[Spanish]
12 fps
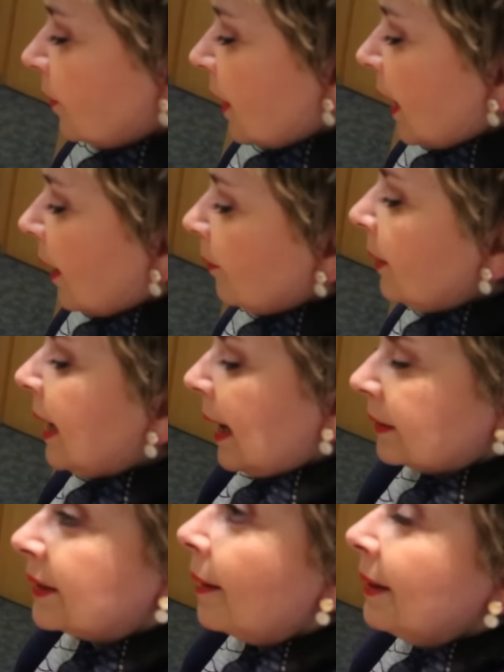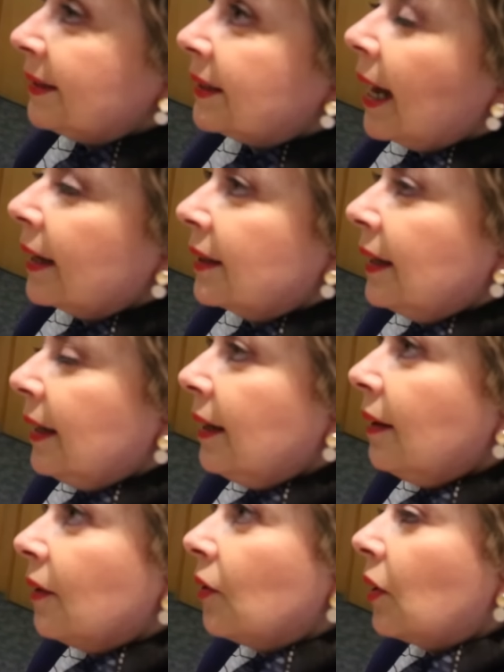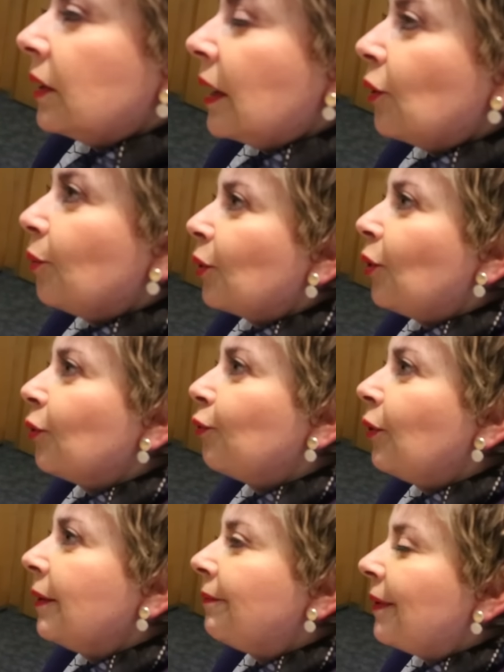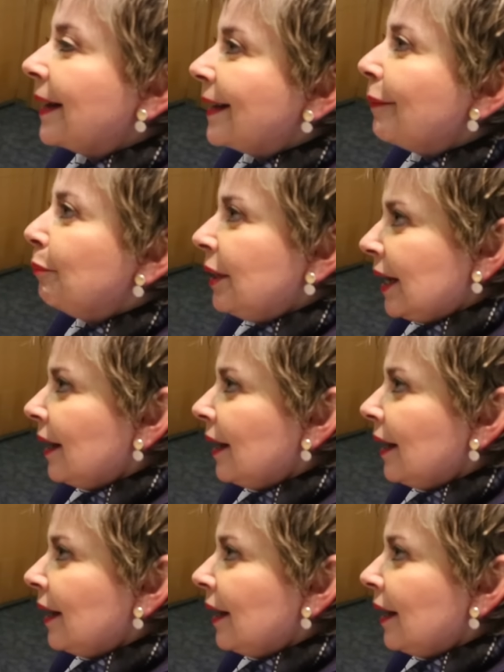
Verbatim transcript: que no es fácil decirlo en un mundo que cambia constantemente,